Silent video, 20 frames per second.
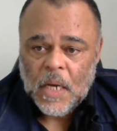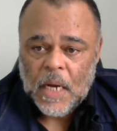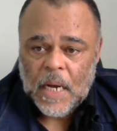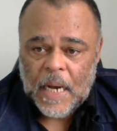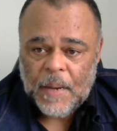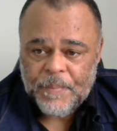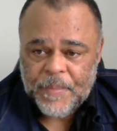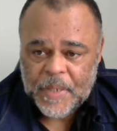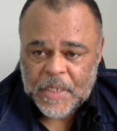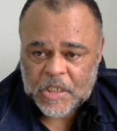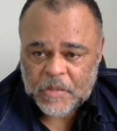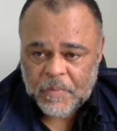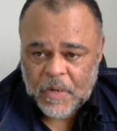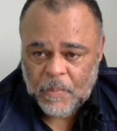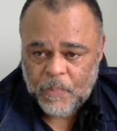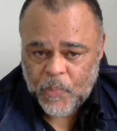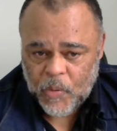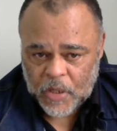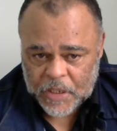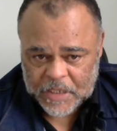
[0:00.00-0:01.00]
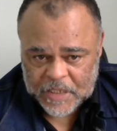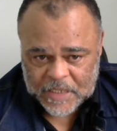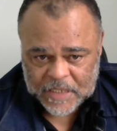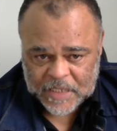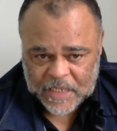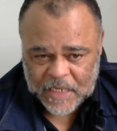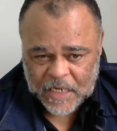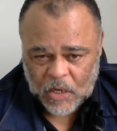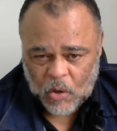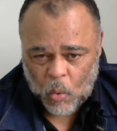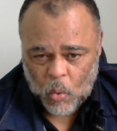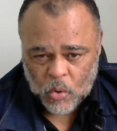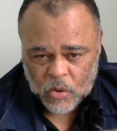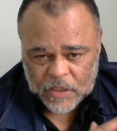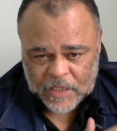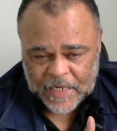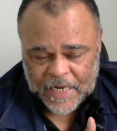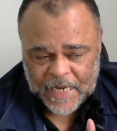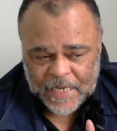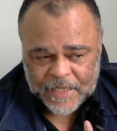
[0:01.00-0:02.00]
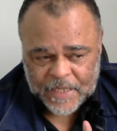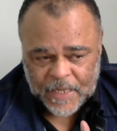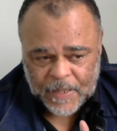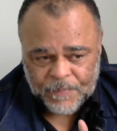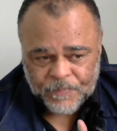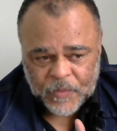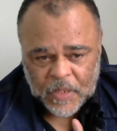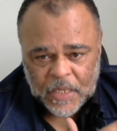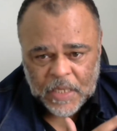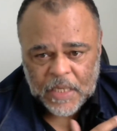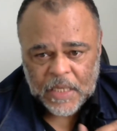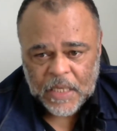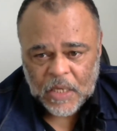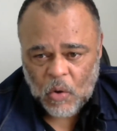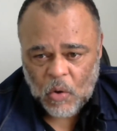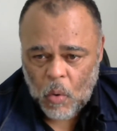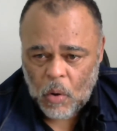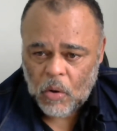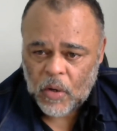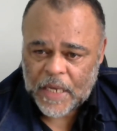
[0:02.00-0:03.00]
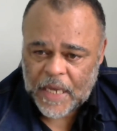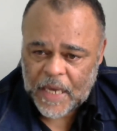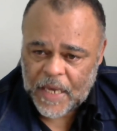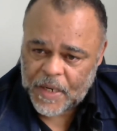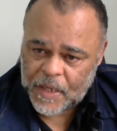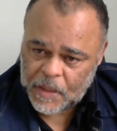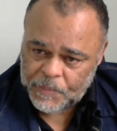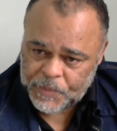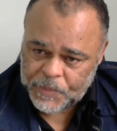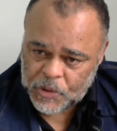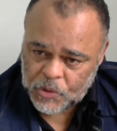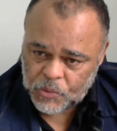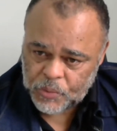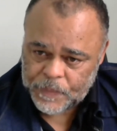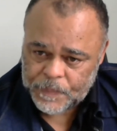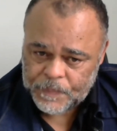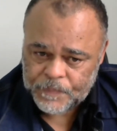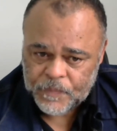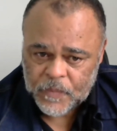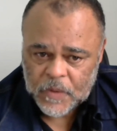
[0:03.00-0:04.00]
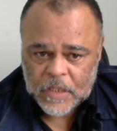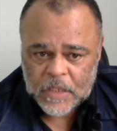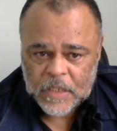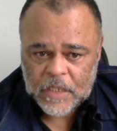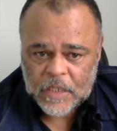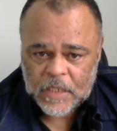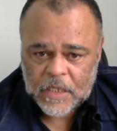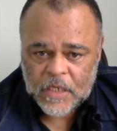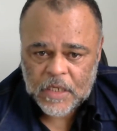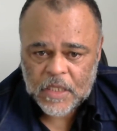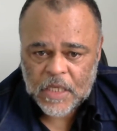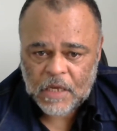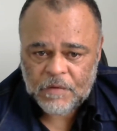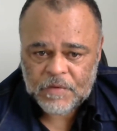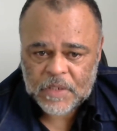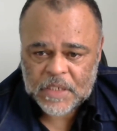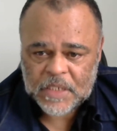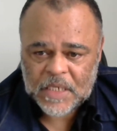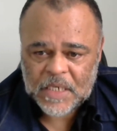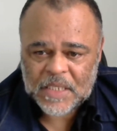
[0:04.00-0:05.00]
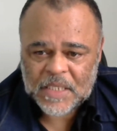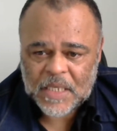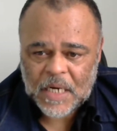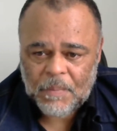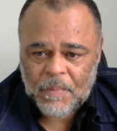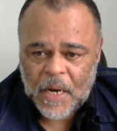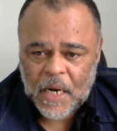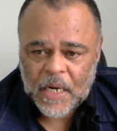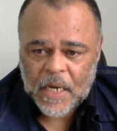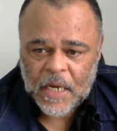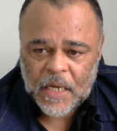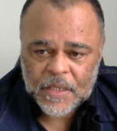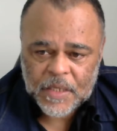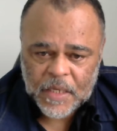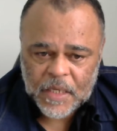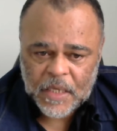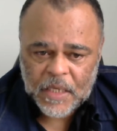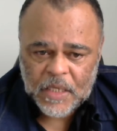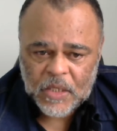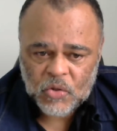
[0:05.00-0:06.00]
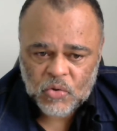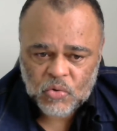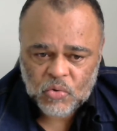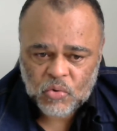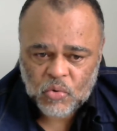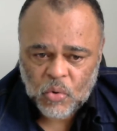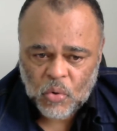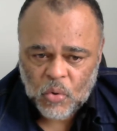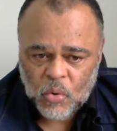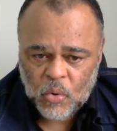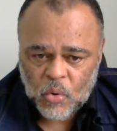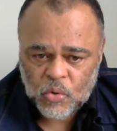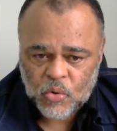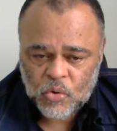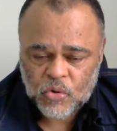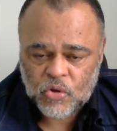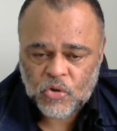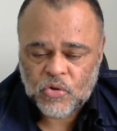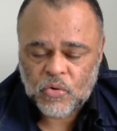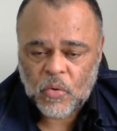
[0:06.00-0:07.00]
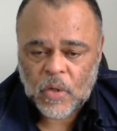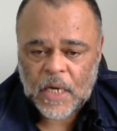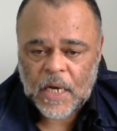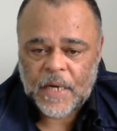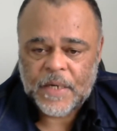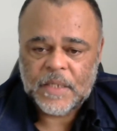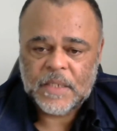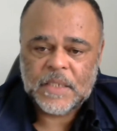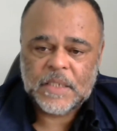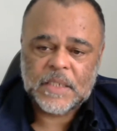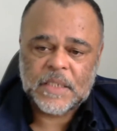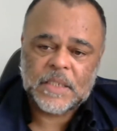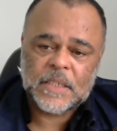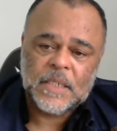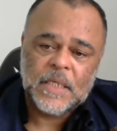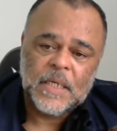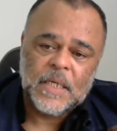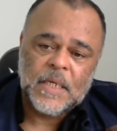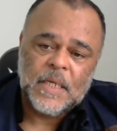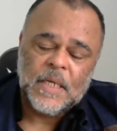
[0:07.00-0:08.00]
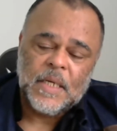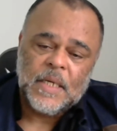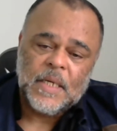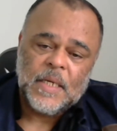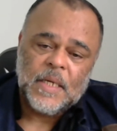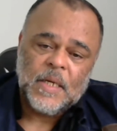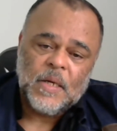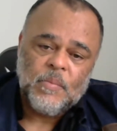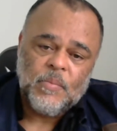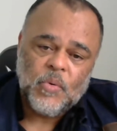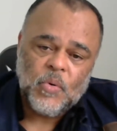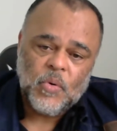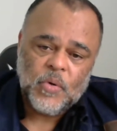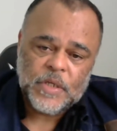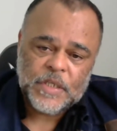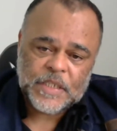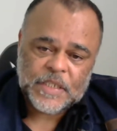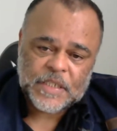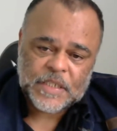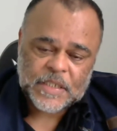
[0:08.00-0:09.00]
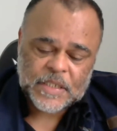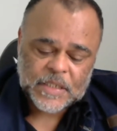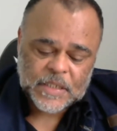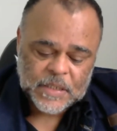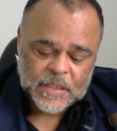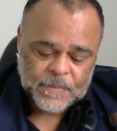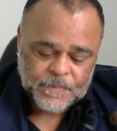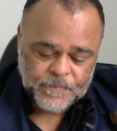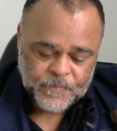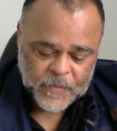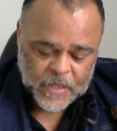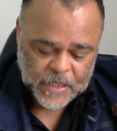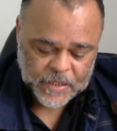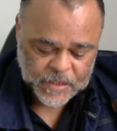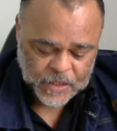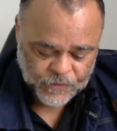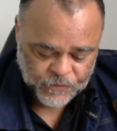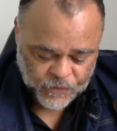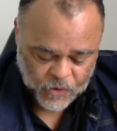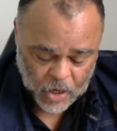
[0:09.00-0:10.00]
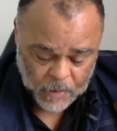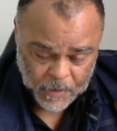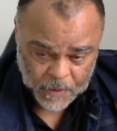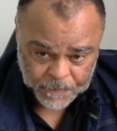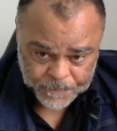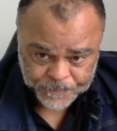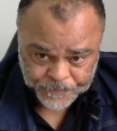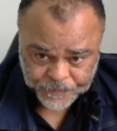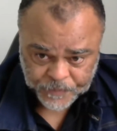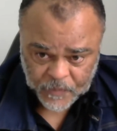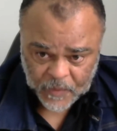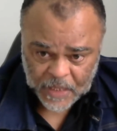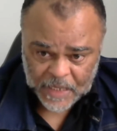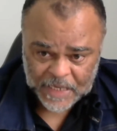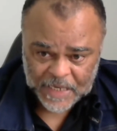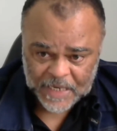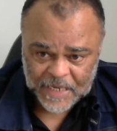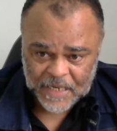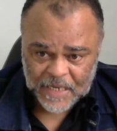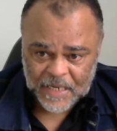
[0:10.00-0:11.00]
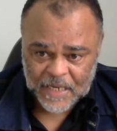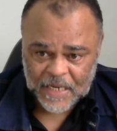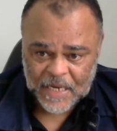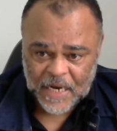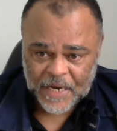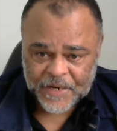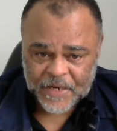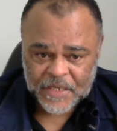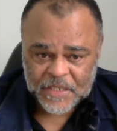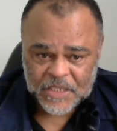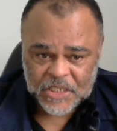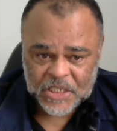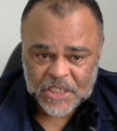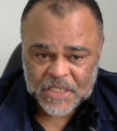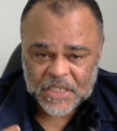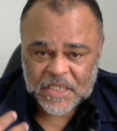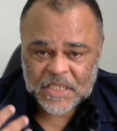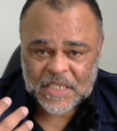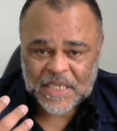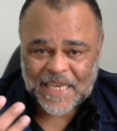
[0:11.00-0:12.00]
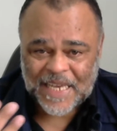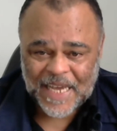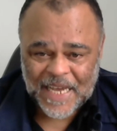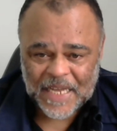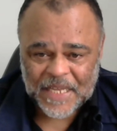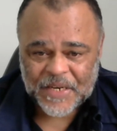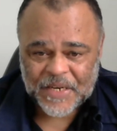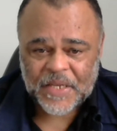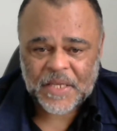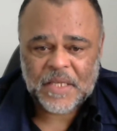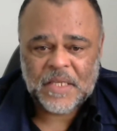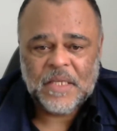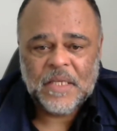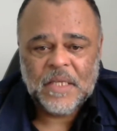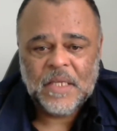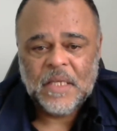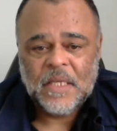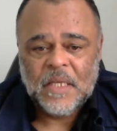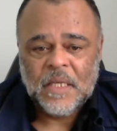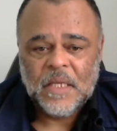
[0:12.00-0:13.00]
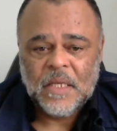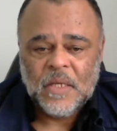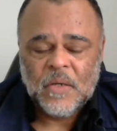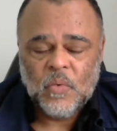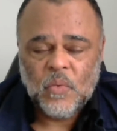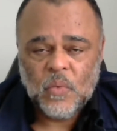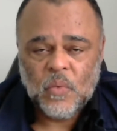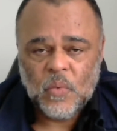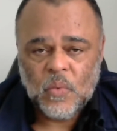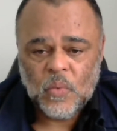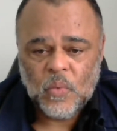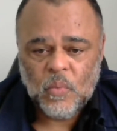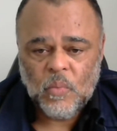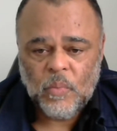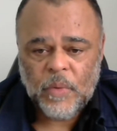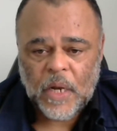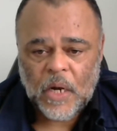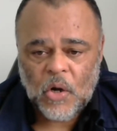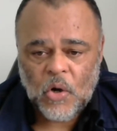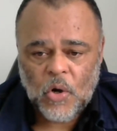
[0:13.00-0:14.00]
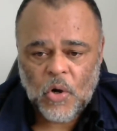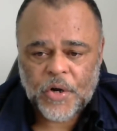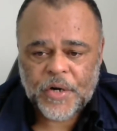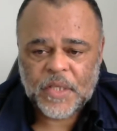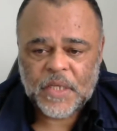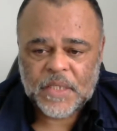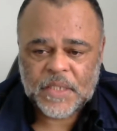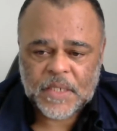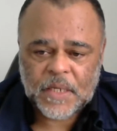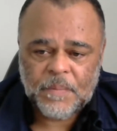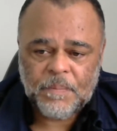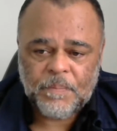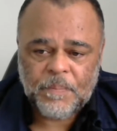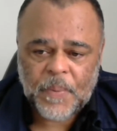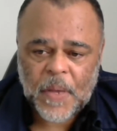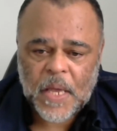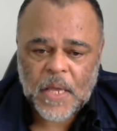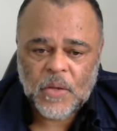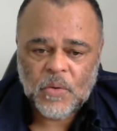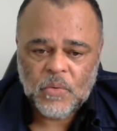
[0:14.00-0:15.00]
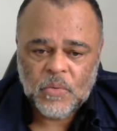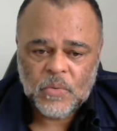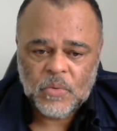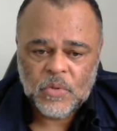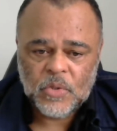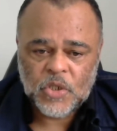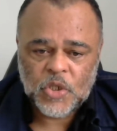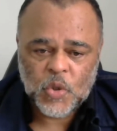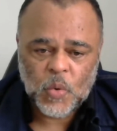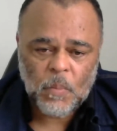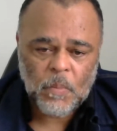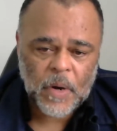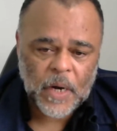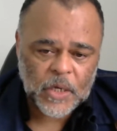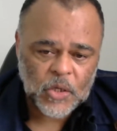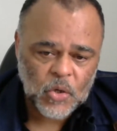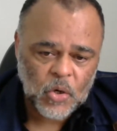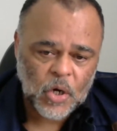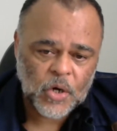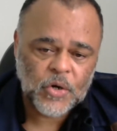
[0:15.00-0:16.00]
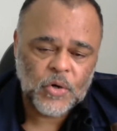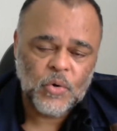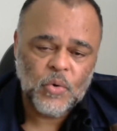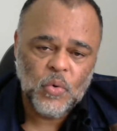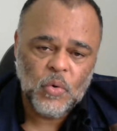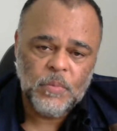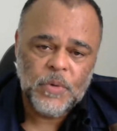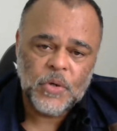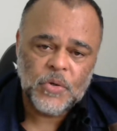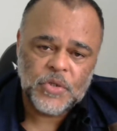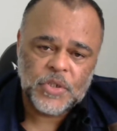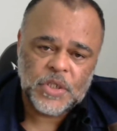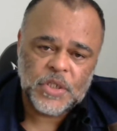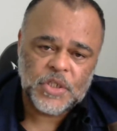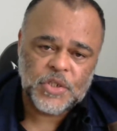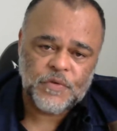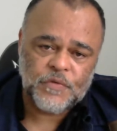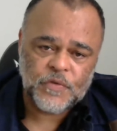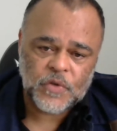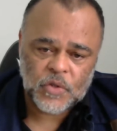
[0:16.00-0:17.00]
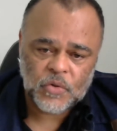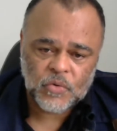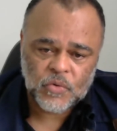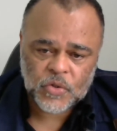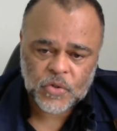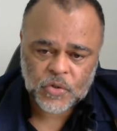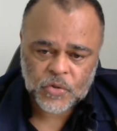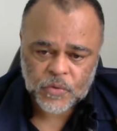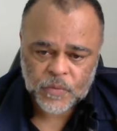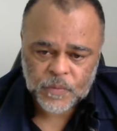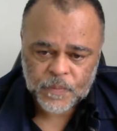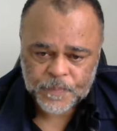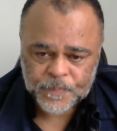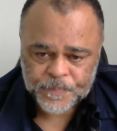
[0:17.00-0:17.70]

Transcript: A mesma pode ser encontrada em qualquer âmbito e deve ser trabalhada em todos os lugares, pois dessa forma garantir-se-á né, um melhor desempenho de um maior número de indivíduos.